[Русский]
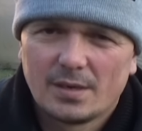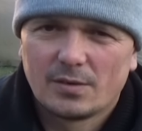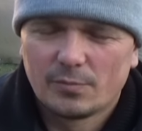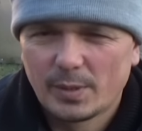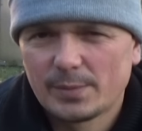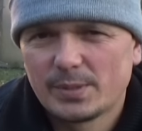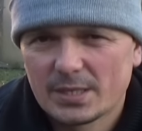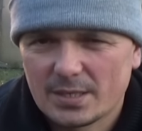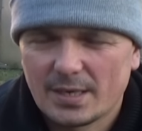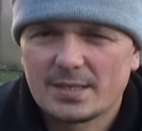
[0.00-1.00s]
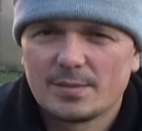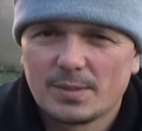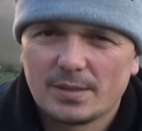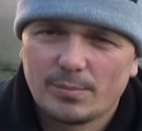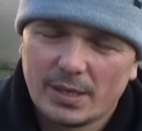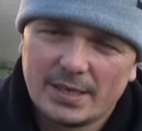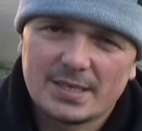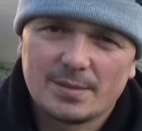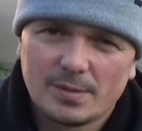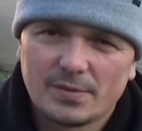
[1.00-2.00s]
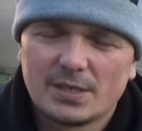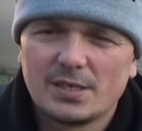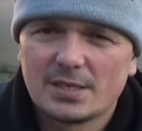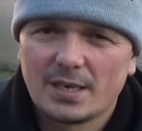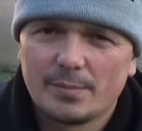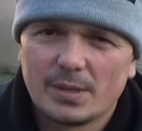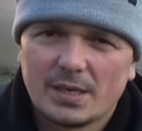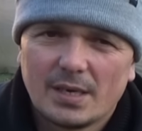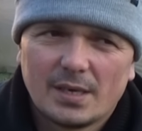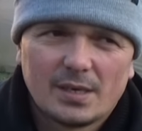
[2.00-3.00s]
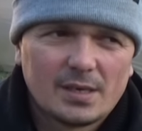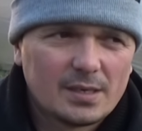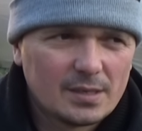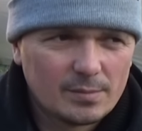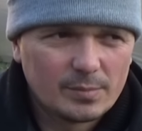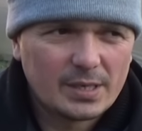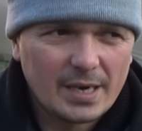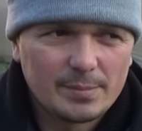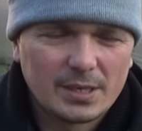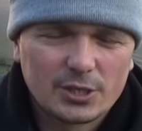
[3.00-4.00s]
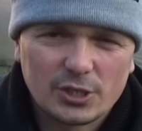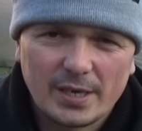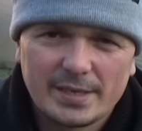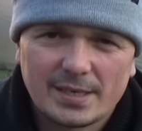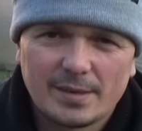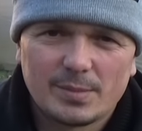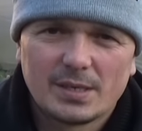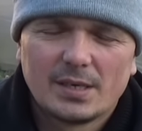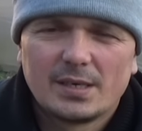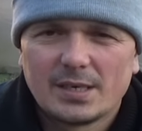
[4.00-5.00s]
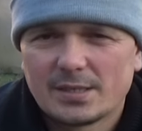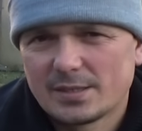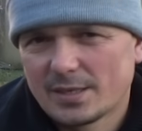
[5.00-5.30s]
в борьбе с разными болезнями, вредителями, э, мхами, лишайниками. Это